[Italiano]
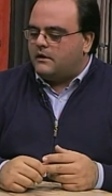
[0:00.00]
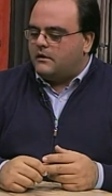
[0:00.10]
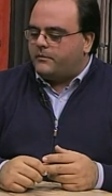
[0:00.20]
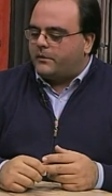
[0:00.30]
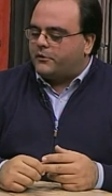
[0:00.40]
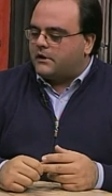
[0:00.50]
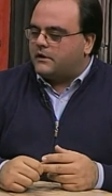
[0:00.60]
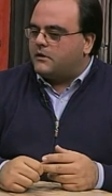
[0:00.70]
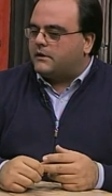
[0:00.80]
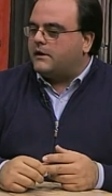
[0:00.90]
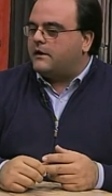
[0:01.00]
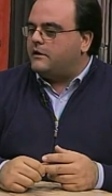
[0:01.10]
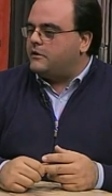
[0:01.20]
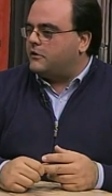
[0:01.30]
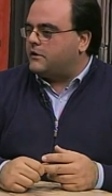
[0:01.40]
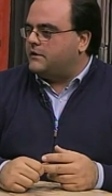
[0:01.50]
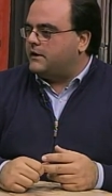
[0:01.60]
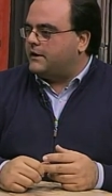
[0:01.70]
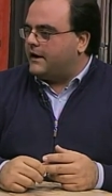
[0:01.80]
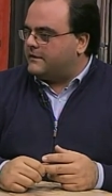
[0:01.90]
per poterli guardare negli occhi e
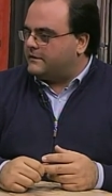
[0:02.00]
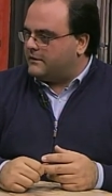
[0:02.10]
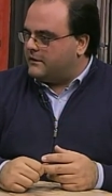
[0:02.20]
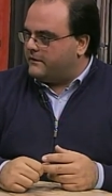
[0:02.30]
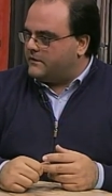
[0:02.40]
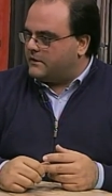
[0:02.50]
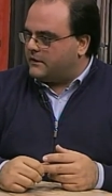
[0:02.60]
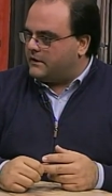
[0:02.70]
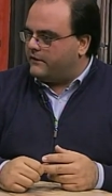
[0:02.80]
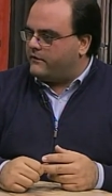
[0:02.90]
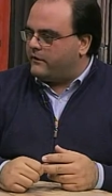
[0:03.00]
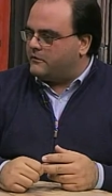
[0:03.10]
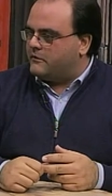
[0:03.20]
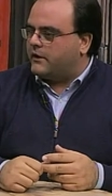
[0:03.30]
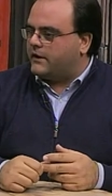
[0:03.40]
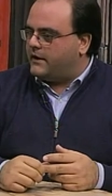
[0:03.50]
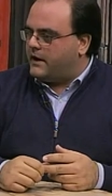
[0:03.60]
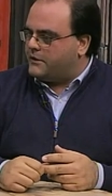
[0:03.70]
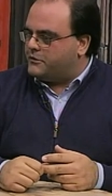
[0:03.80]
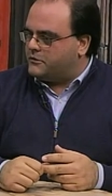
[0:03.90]
dire grazie della vita che le avevano
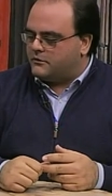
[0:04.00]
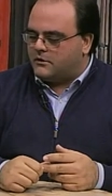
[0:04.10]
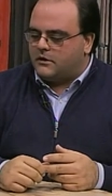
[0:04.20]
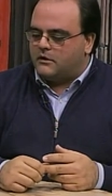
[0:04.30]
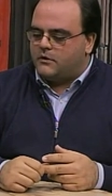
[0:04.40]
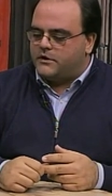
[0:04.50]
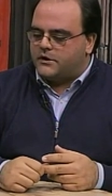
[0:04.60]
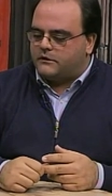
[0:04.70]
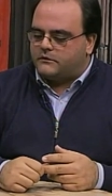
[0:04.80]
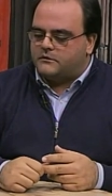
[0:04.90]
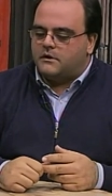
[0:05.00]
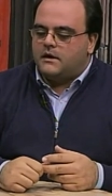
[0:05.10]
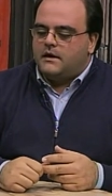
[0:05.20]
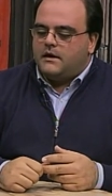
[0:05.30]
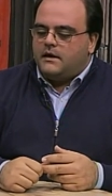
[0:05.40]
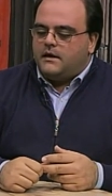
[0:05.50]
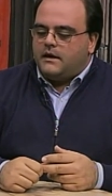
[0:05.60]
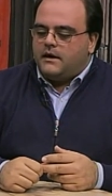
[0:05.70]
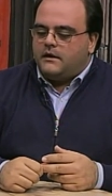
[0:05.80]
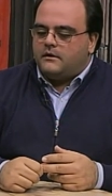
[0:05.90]
regalato con quel gesto.
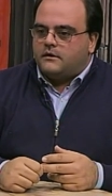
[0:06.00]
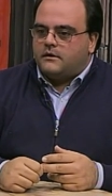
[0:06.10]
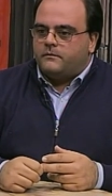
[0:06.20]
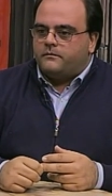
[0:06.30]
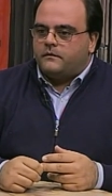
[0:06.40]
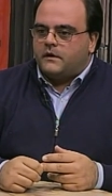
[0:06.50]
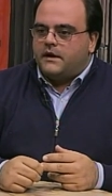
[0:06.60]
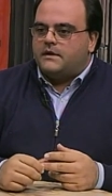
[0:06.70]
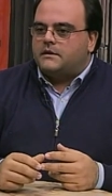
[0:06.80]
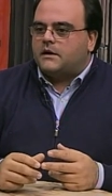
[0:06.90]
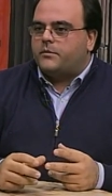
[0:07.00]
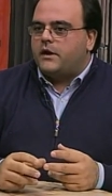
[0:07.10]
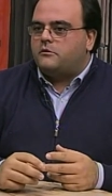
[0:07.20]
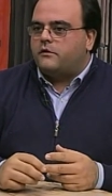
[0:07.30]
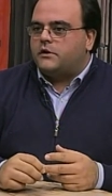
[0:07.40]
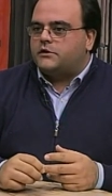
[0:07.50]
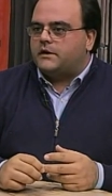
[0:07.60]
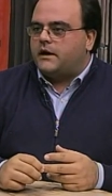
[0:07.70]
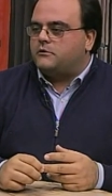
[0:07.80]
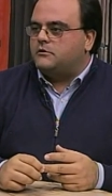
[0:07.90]
E, ehm, lei dal trapianto aveva
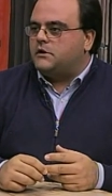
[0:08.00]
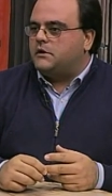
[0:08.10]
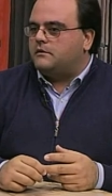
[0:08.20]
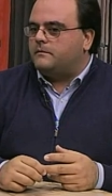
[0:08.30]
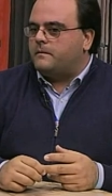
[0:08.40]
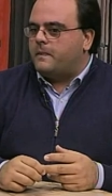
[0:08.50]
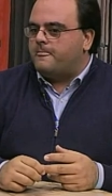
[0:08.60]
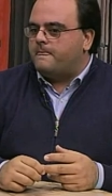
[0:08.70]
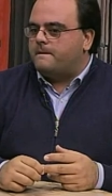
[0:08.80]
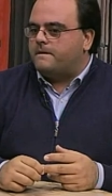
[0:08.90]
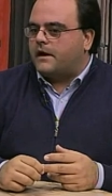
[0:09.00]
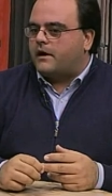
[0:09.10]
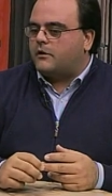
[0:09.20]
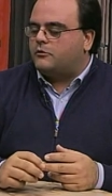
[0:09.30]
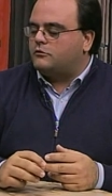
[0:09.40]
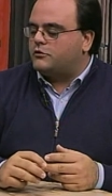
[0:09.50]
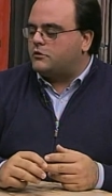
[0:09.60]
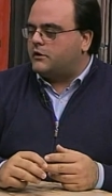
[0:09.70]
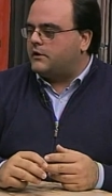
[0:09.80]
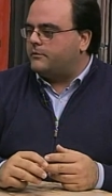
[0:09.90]
cercato di ehm, trarre tutto
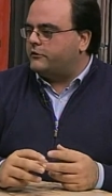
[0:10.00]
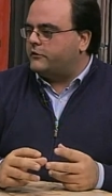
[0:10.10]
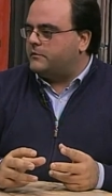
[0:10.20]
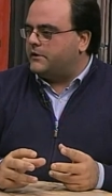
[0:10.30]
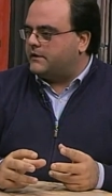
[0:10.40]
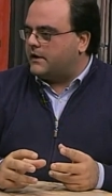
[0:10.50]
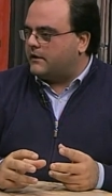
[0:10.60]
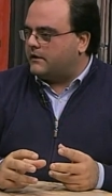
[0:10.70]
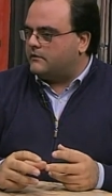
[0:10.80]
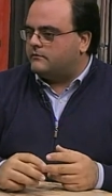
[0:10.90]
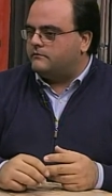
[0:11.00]
ciò che era possibile trarre.